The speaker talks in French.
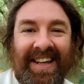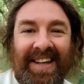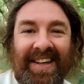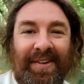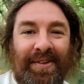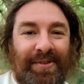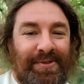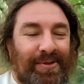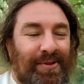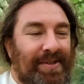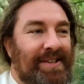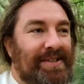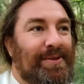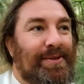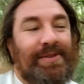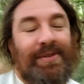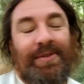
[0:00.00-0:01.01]
Et euh, sur
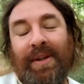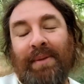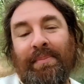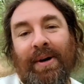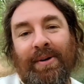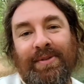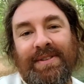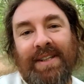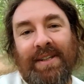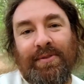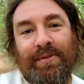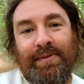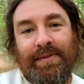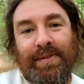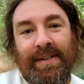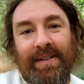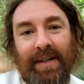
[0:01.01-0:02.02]
les autres, on n'a pas réussi à
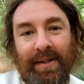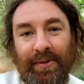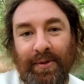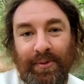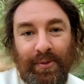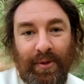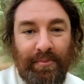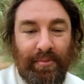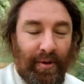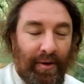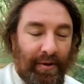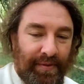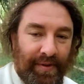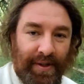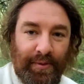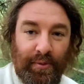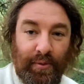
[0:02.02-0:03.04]
trouver un endroit pour
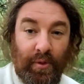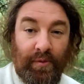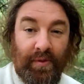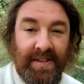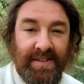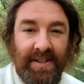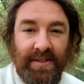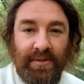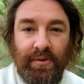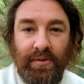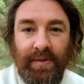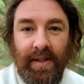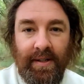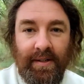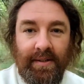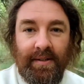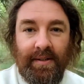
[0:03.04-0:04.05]
en faire. Donc on va essayer de
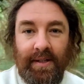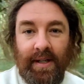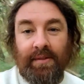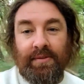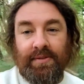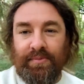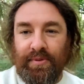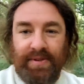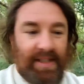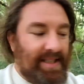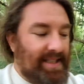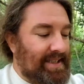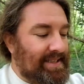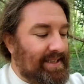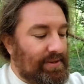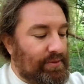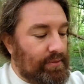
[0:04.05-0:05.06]
trouver un... Euh, là. C'est pour ça
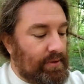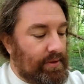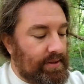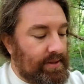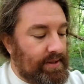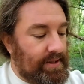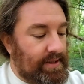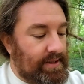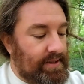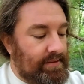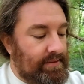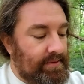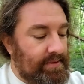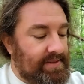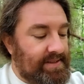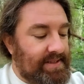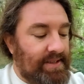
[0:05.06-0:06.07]
il est très tôt. Hein. Il est
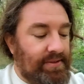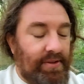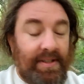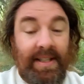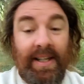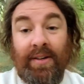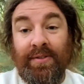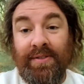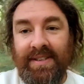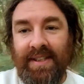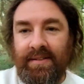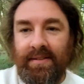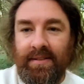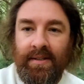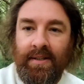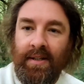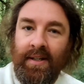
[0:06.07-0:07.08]
7h47 euh,
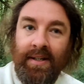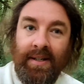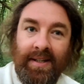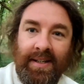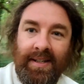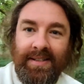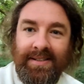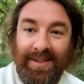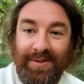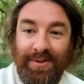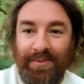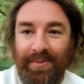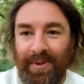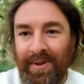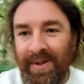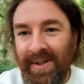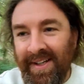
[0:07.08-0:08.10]

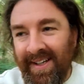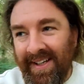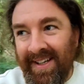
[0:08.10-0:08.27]
exactement.